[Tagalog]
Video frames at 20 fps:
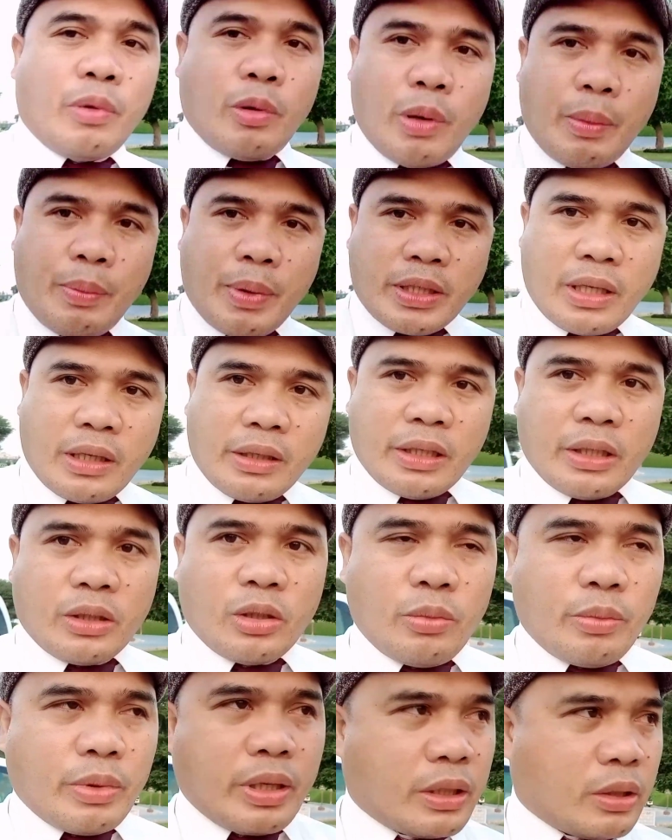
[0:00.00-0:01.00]
pumapasyal
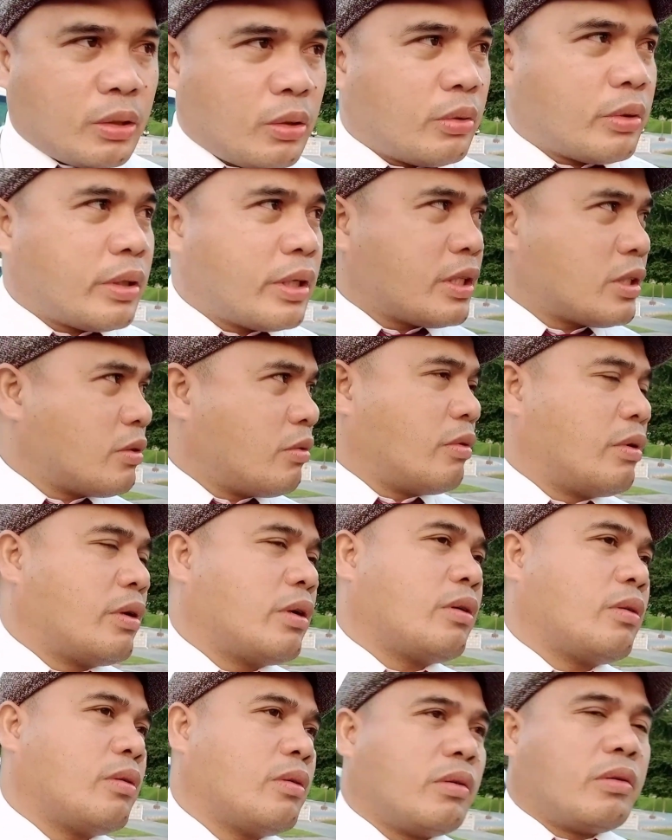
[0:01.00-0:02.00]
dito, mga tourists,
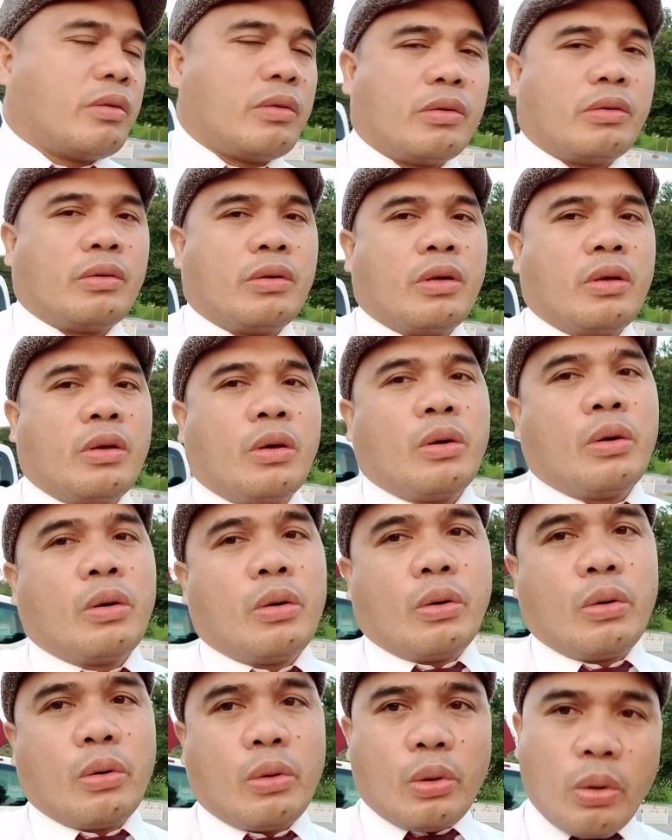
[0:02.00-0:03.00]
uh,
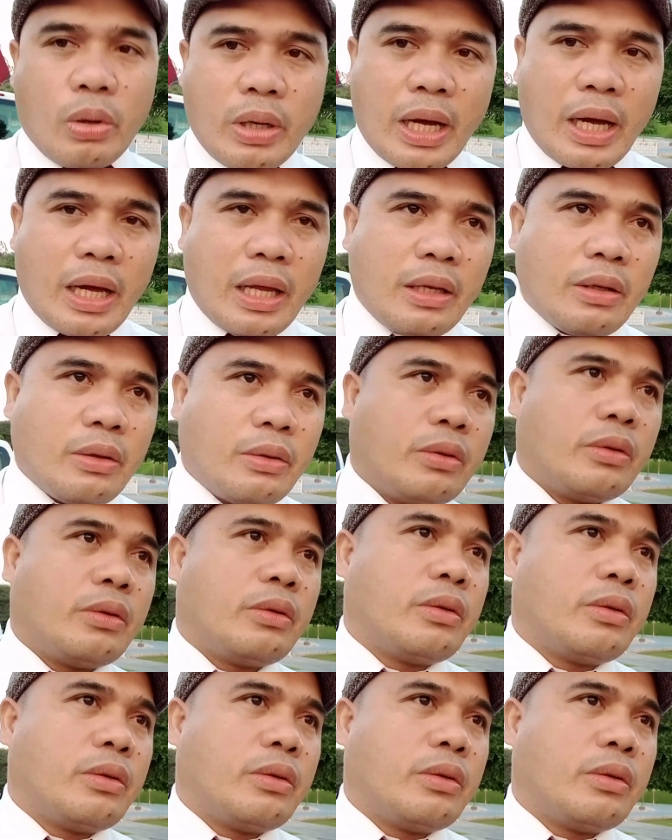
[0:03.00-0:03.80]
o lokal o